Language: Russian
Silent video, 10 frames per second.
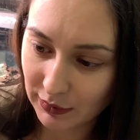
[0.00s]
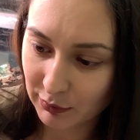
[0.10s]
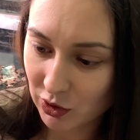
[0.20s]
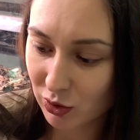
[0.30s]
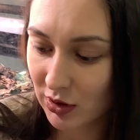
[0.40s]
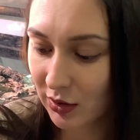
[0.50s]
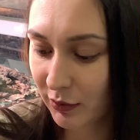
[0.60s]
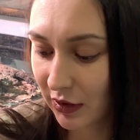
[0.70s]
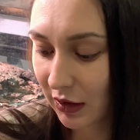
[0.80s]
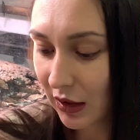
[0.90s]
прям
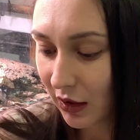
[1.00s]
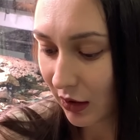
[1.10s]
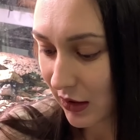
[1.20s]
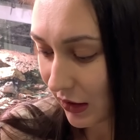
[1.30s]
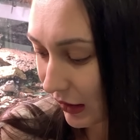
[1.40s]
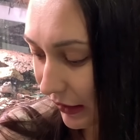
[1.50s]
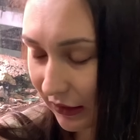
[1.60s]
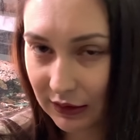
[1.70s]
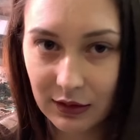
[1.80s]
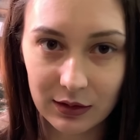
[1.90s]
ощутимые. Хотя
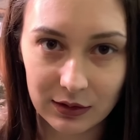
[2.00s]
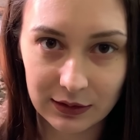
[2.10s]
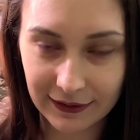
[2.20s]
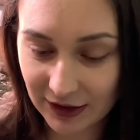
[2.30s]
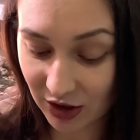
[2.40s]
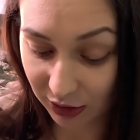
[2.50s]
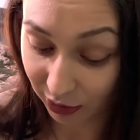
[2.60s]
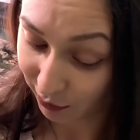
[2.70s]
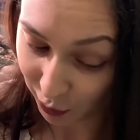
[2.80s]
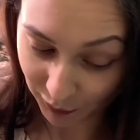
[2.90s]
дальше,
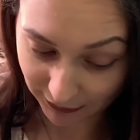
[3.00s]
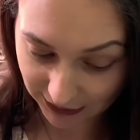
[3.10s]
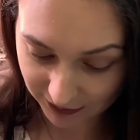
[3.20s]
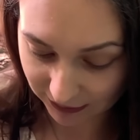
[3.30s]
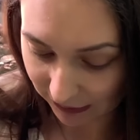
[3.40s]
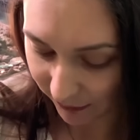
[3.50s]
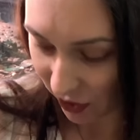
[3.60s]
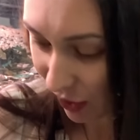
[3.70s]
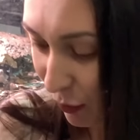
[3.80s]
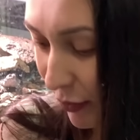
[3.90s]
которых буду показывать, там
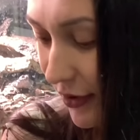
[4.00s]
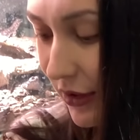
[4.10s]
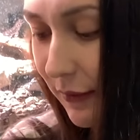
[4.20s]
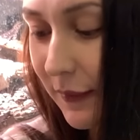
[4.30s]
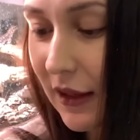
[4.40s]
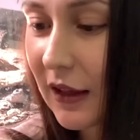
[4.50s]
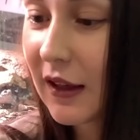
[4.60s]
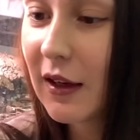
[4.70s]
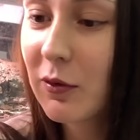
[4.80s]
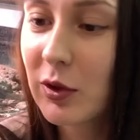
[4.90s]
вообще монстры.
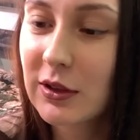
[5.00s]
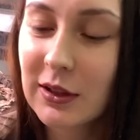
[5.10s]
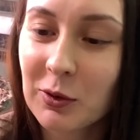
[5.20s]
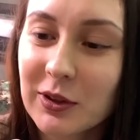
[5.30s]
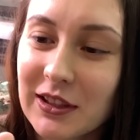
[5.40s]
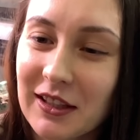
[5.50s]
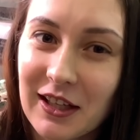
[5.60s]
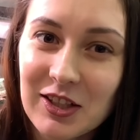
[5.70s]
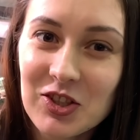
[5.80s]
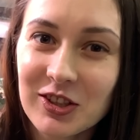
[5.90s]
Вот, такой
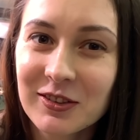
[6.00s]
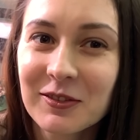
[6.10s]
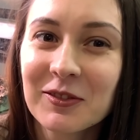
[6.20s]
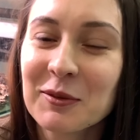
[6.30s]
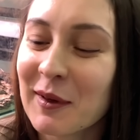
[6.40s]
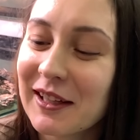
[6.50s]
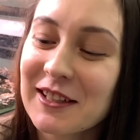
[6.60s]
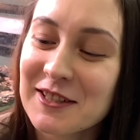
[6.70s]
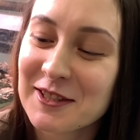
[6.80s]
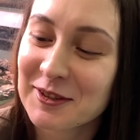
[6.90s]
тараканчик,
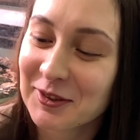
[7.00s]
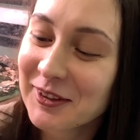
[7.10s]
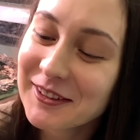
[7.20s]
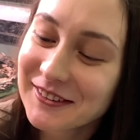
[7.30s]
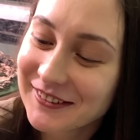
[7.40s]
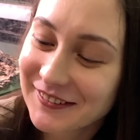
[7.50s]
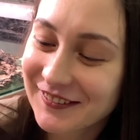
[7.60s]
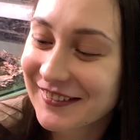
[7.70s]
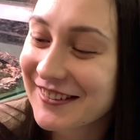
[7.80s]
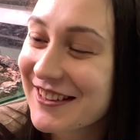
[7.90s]
внимание, стоит
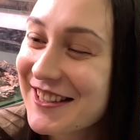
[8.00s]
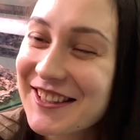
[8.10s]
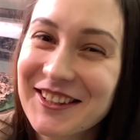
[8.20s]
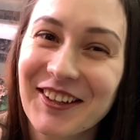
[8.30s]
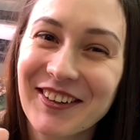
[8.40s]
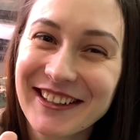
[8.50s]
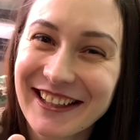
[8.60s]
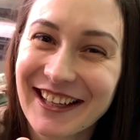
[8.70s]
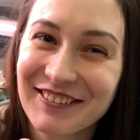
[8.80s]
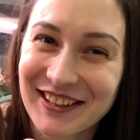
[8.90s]
100
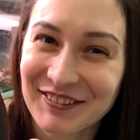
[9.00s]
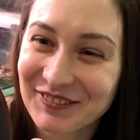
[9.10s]
евро